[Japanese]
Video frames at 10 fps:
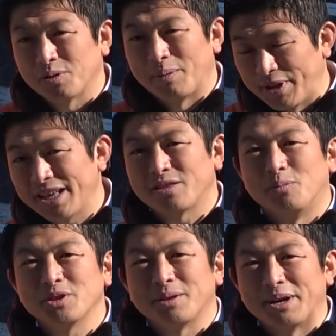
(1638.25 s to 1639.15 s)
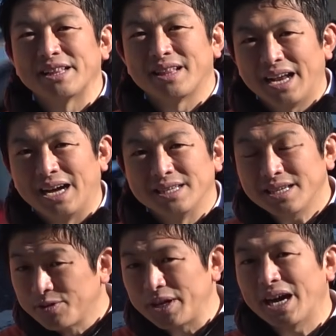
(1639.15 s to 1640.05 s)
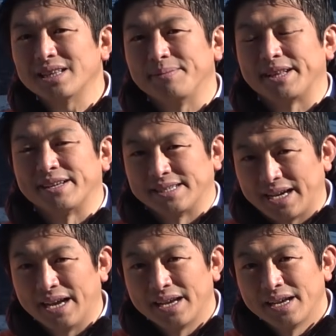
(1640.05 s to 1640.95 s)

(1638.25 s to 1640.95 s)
うかもねと思ってもらったら、ぜひ振り返ってみてください。